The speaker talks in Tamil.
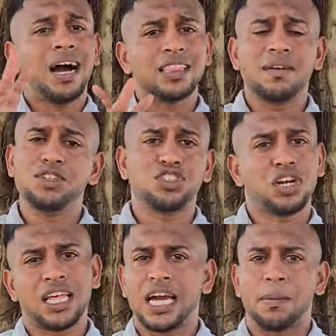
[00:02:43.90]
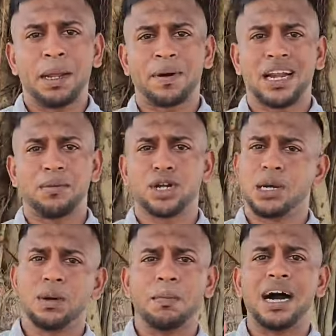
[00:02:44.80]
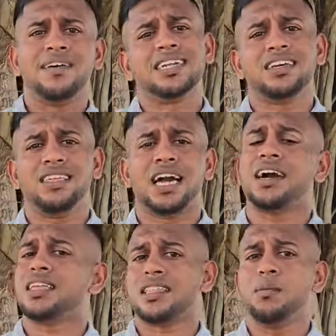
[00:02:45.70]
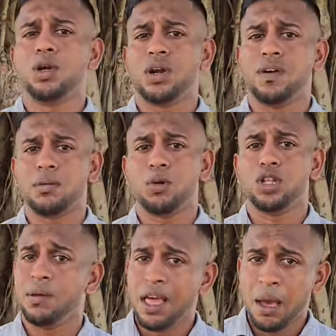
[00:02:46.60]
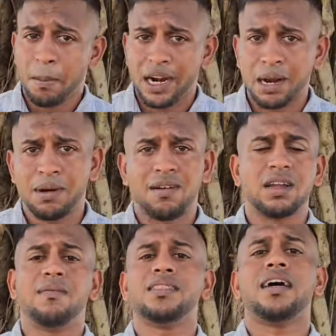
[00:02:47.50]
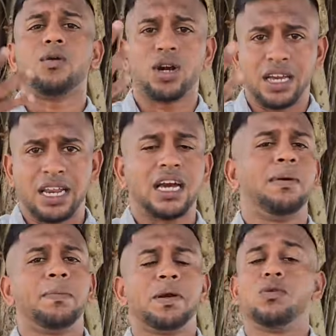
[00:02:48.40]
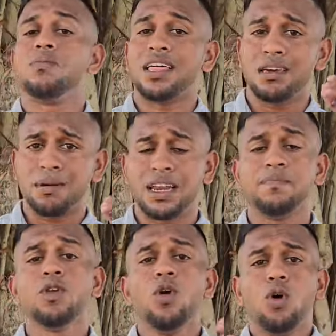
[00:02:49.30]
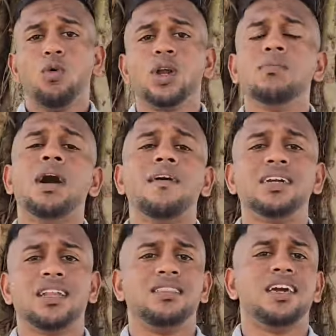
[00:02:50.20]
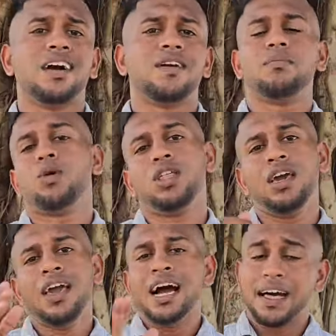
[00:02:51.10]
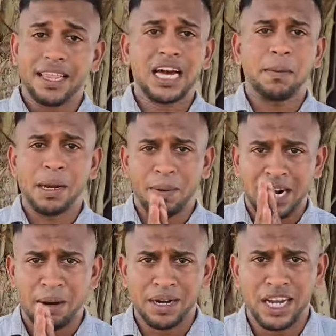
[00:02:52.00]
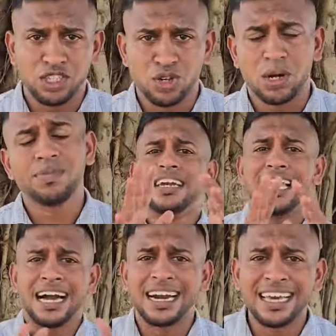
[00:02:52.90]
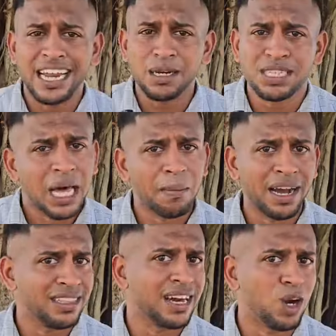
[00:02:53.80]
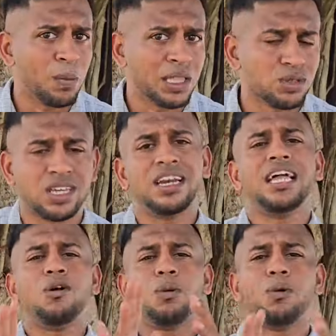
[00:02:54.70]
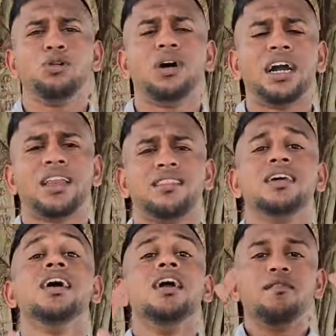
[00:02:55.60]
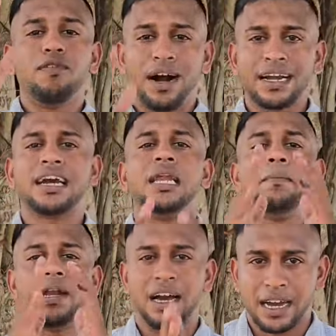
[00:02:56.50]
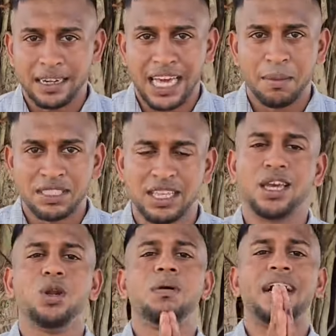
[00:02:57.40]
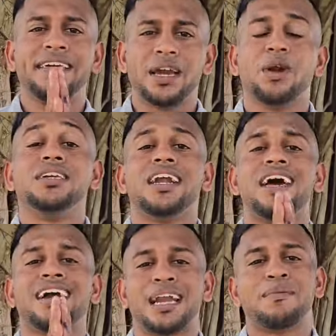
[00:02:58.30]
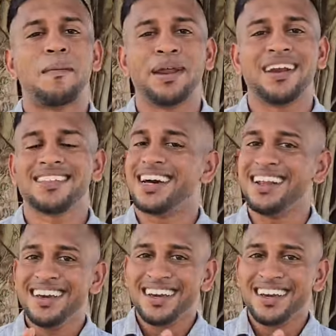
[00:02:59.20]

அந்த அந்த விஷயங்களையும் நாங்கள் அப்டேட் பண்ணலாம் இருக்கோம் இப்போ மாவட்ட ரீதியாக தேர்தல் முடிவுகள் வரும்போது மன்னர் மாவட்டம் வந்து அதை உடனடியாக நாங்கள் அப்டேட் பண்ணுவோம் அதே மாதிரி ஒவ்வொரு மாவட்ட ரீதியாக வரும்போது அதை நாங்கள் அப்டேட் பண்ணலாம்னு நினைச்சிருக்கோம் நாங்கள் யாருக்கும் சார்பாக இந்த காணொலி பதிவு செய்யலாம் நாங்கள் ஒரு பொதுவாக இருந்து வாக்களிப்பு நாங்கள் கட்டாயமாக செய்யணும் அது எங்களுடைய ஜனநாயக கடமை அப்படின்றது தான்